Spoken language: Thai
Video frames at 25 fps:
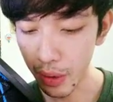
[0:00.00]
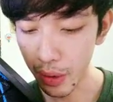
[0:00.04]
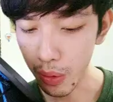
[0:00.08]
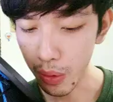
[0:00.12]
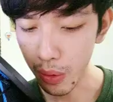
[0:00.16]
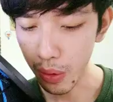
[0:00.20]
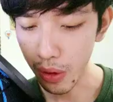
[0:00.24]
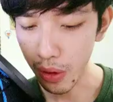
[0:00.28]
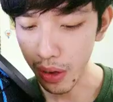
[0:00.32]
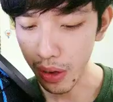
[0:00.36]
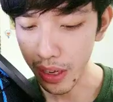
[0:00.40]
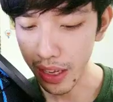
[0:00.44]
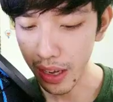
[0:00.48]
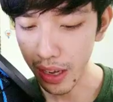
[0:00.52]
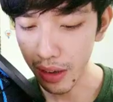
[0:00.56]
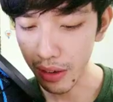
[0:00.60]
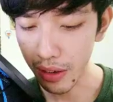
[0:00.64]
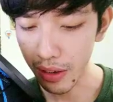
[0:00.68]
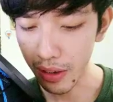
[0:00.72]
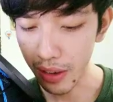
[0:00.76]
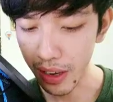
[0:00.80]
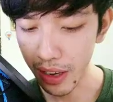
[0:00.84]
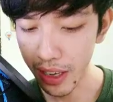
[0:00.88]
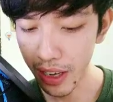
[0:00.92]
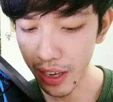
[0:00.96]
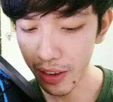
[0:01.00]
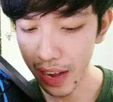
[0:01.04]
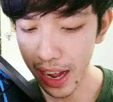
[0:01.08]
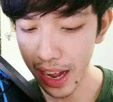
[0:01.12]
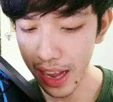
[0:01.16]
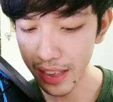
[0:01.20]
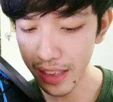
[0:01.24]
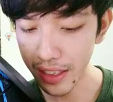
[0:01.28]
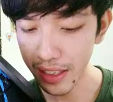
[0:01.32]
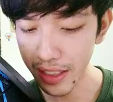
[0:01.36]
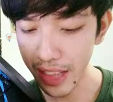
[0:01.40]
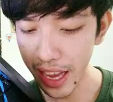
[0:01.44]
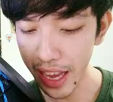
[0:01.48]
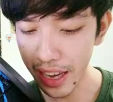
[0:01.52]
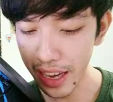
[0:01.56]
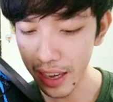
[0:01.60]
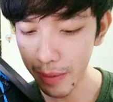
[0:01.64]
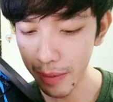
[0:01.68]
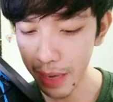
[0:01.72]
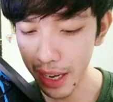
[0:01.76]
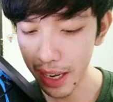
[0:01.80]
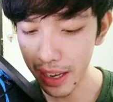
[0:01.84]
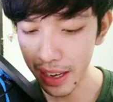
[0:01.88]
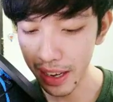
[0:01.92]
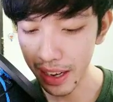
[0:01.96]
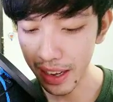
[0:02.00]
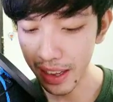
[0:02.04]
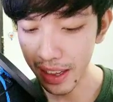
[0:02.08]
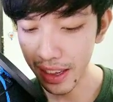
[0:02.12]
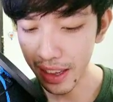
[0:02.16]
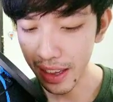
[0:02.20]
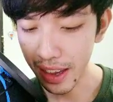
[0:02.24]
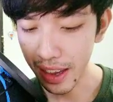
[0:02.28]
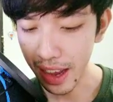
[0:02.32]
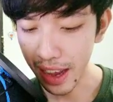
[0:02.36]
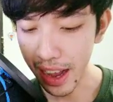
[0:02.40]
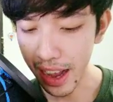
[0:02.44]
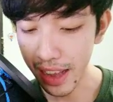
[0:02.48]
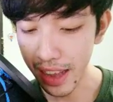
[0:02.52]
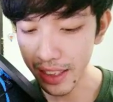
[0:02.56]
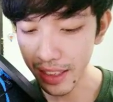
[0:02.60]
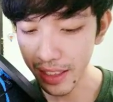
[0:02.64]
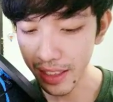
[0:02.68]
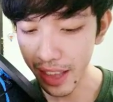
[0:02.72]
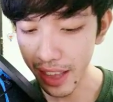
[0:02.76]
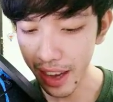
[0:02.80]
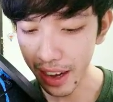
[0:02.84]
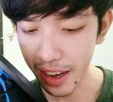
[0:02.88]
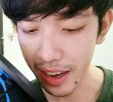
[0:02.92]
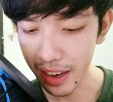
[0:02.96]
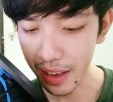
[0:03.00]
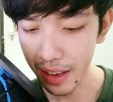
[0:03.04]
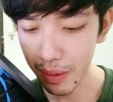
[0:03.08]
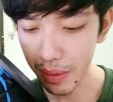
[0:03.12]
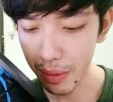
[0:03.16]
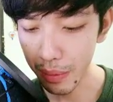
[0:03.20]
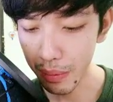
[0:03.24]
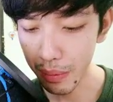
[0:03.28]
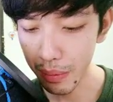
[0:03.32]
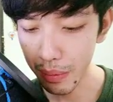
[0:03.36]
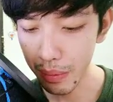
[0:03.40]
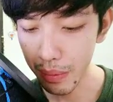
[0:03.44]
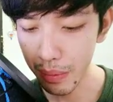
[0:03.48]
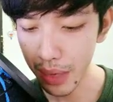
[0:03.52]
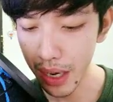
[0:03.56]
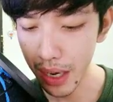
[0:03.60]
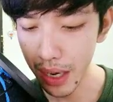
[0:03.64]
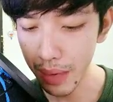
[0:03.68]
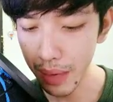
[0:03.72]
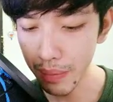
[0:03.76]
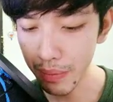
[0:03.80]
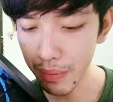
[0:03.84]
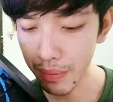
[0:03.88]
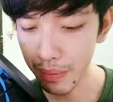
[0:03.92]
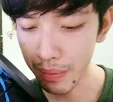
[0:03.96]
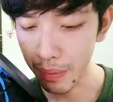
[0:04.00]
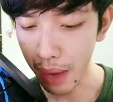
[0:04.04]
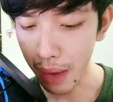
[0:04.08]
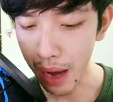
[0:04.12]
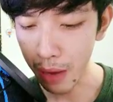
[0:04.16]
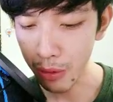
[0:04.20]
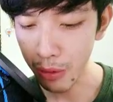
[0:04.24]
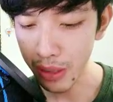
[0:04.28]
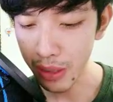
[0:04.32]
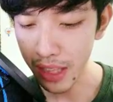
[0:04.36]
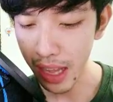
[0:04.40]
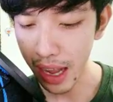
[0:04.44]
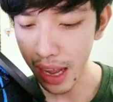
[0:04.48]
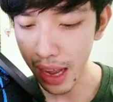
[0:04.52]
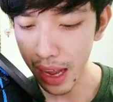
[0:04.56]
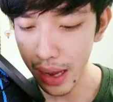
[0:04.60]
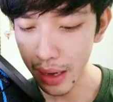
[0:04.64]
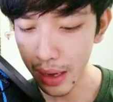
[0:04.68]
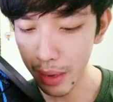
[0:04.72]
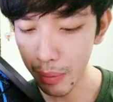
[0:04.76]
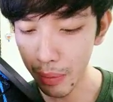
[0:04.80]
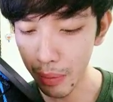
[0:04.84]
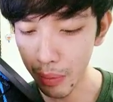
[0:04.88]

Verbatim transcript: โอ้โหรอเลี้ยว5สแต็กนะเพื่อน5สแต็กบึ้มเขาตาย